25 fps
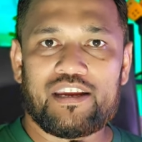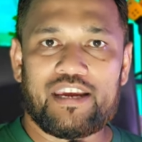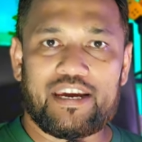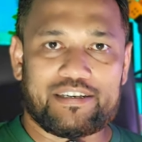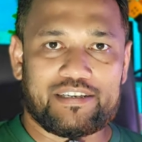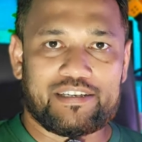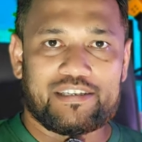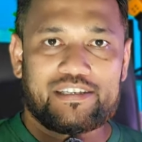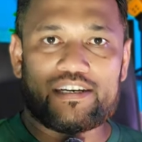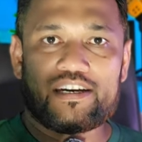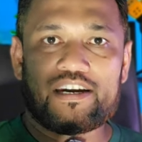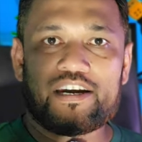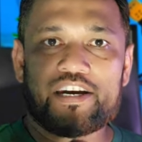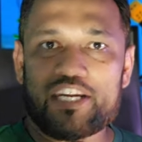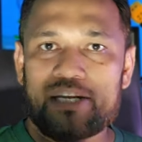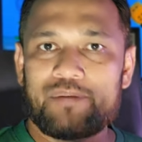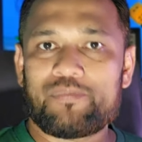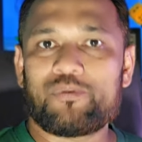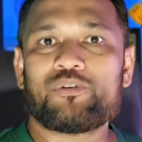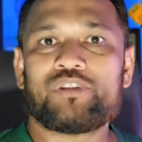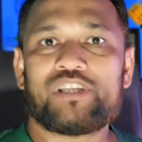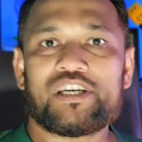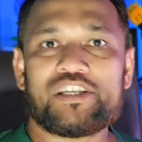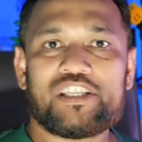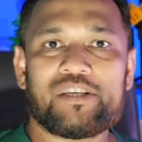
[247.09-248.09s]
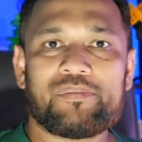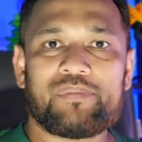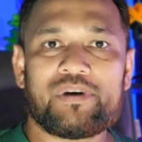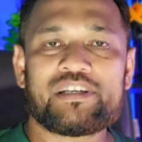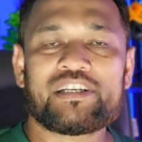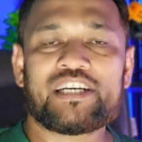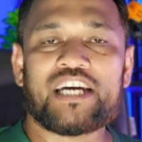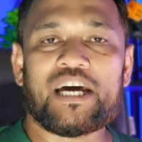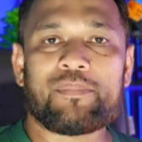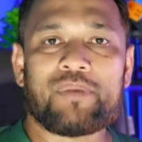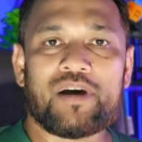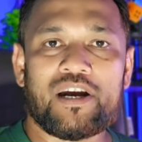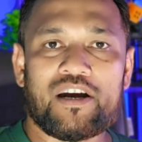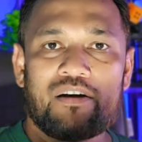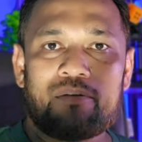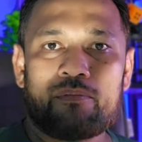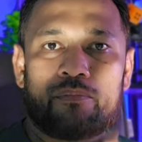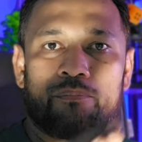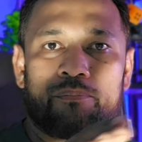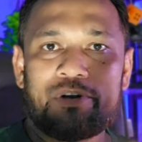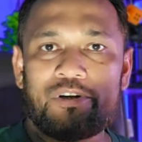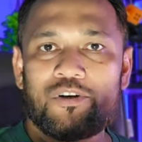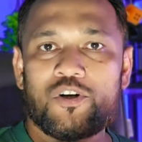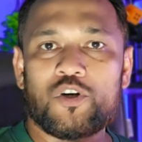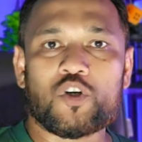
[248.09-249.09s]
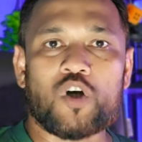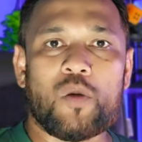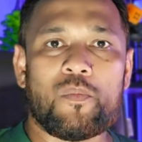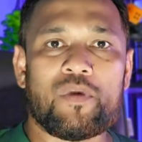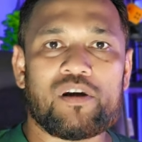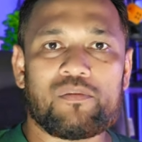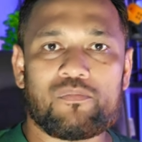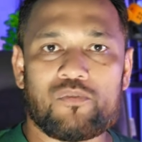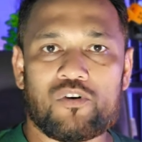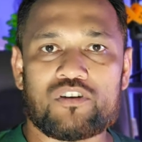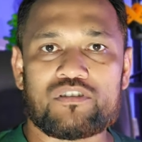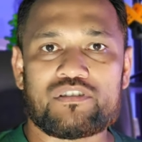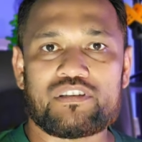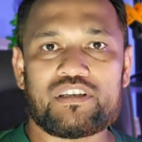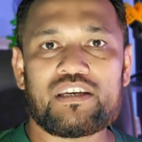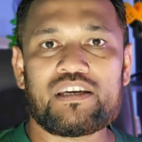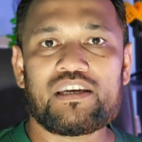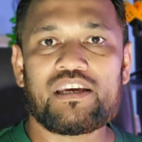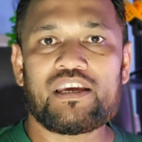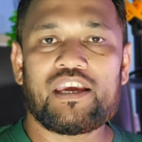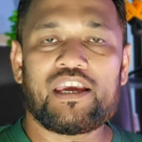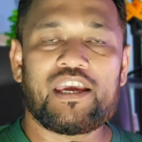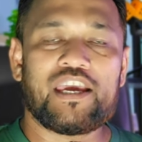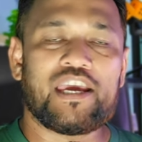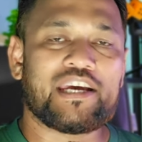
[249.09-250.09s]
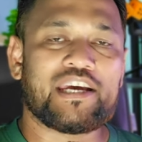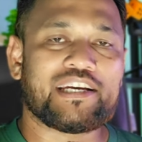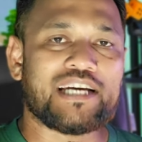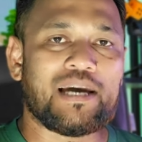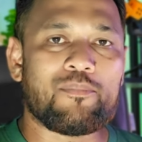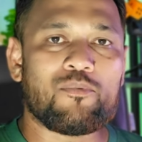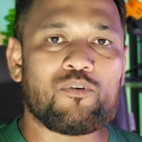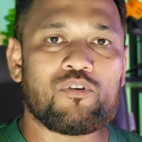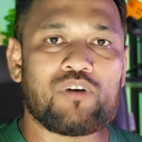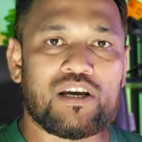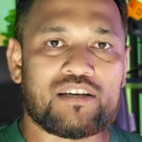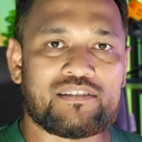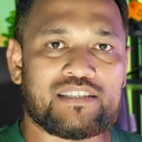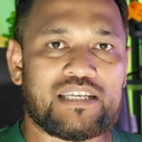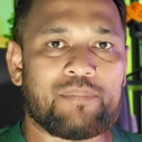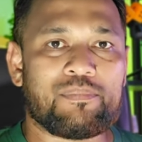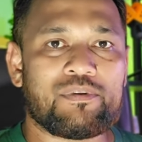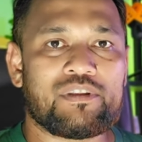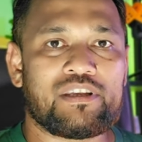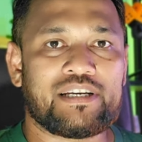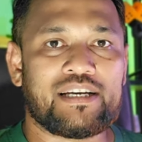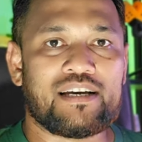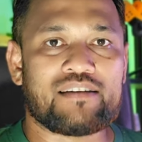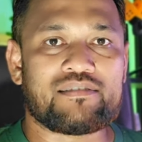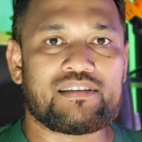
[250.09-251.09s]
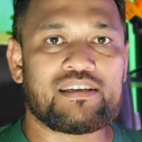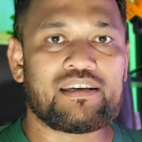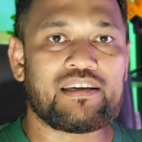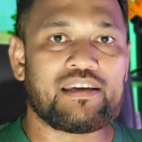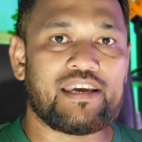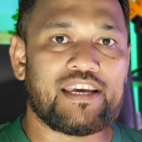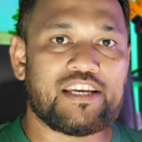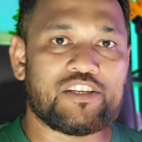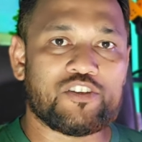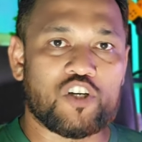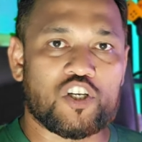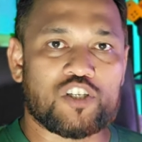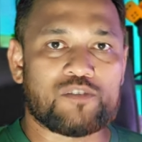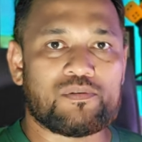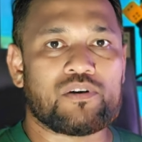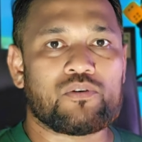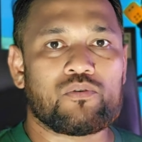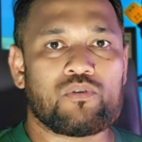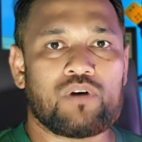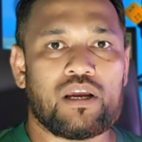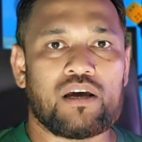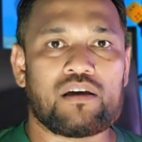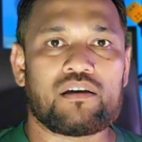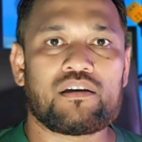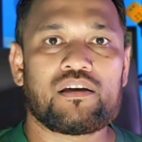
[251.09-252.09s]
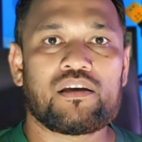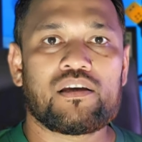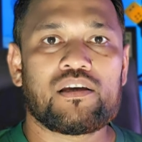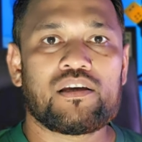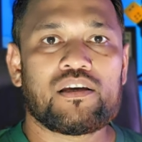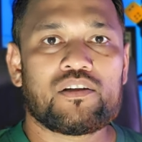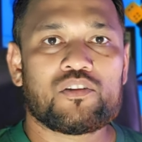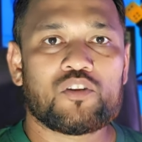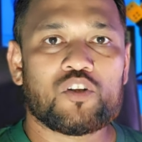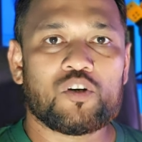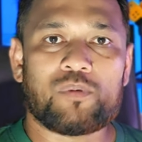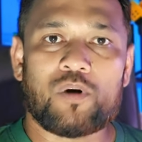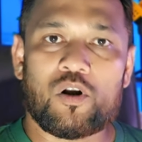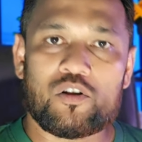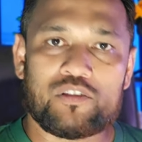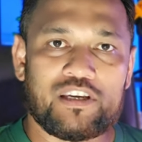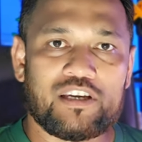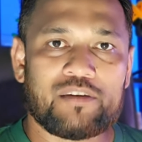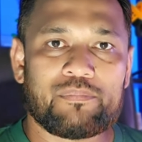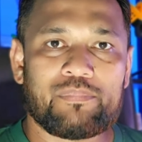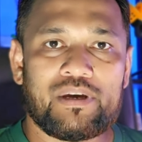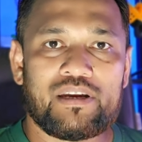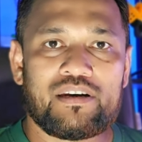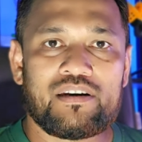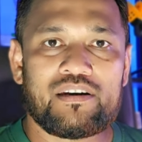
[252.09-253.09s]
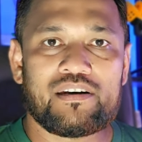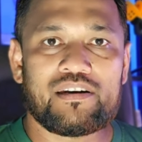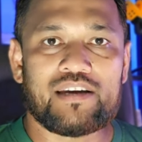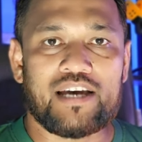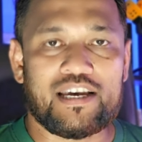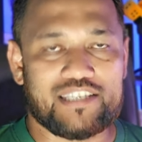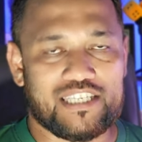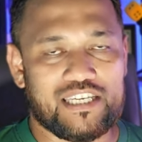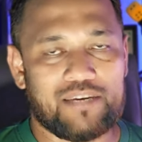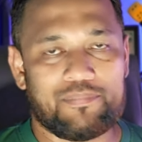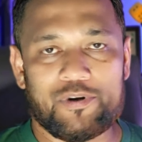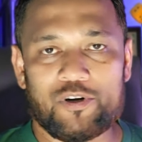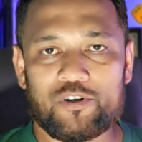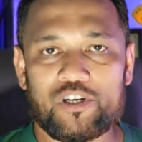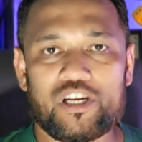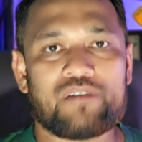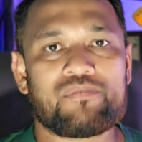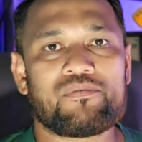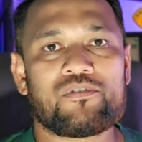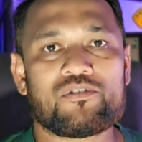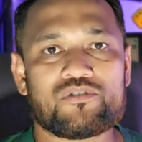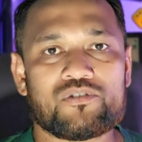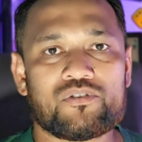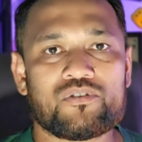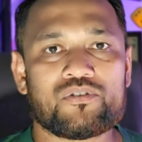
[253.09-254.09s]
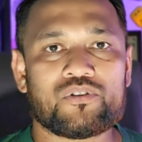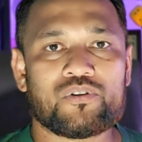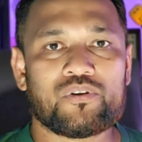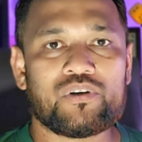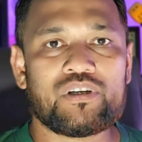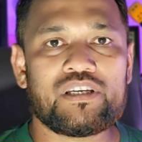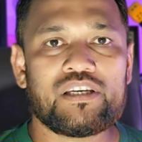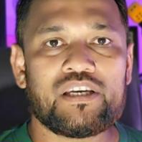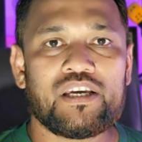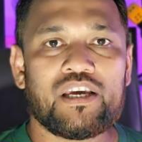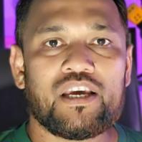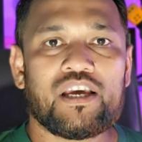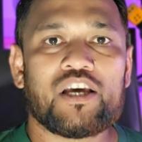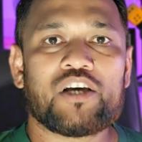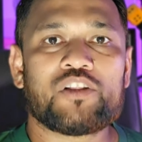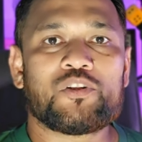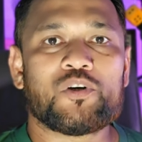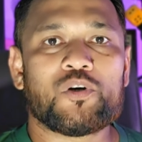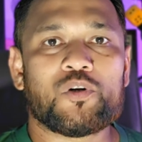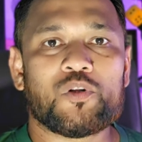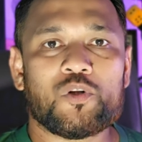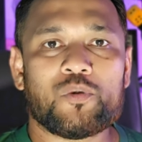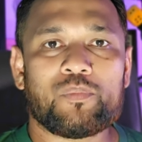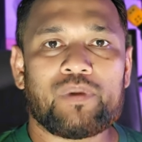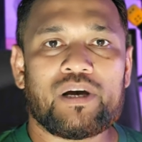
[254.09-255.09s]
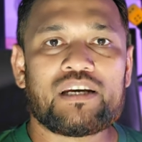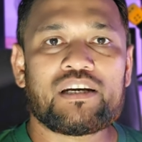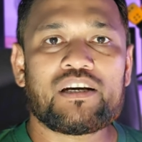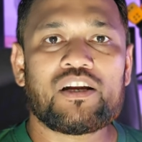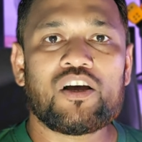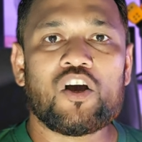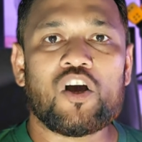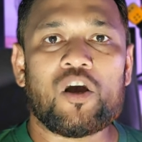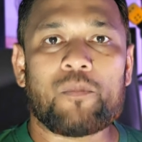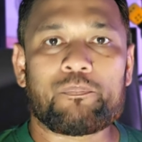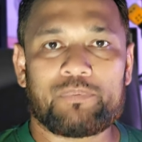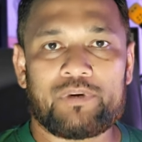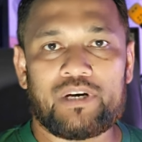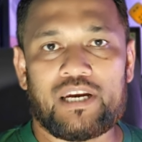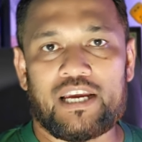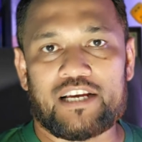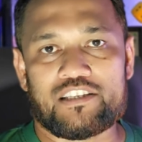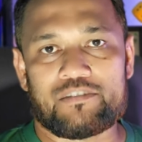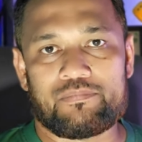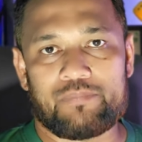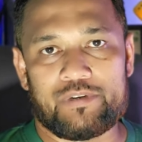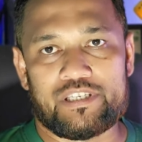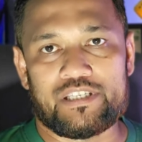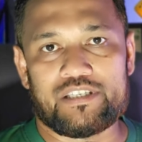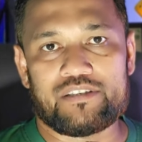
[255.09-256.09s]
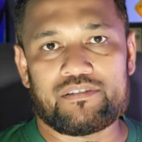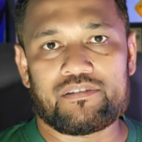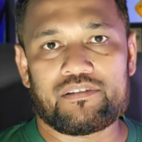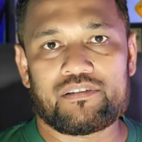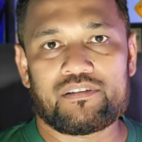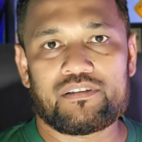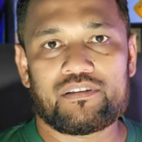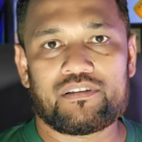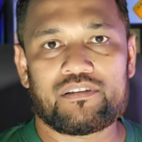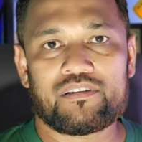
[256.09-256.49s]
একটা রিভিউ দিয়ে দেবেন আমার ভিডিওর কমেন্ট বক্সে কেমন লাগছে আপনাদের কাছে এই চশমাগুলা তো ভালো থাকবেন আজকে ভিডিওটা এই পর্যন্তই ধন্যবাদ অপটেলাক্স বিডি